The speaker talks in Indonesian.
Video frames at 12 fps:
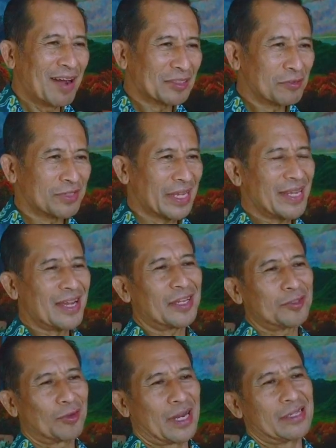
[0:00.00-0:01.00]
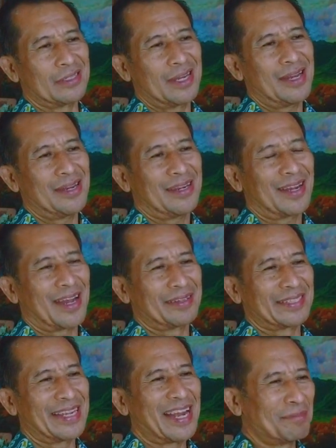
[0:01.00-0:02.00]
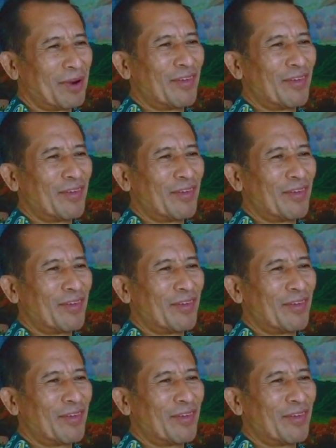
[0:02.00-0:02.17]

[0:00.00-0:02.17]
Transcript: Waktu saya ke Toraja, saya nggak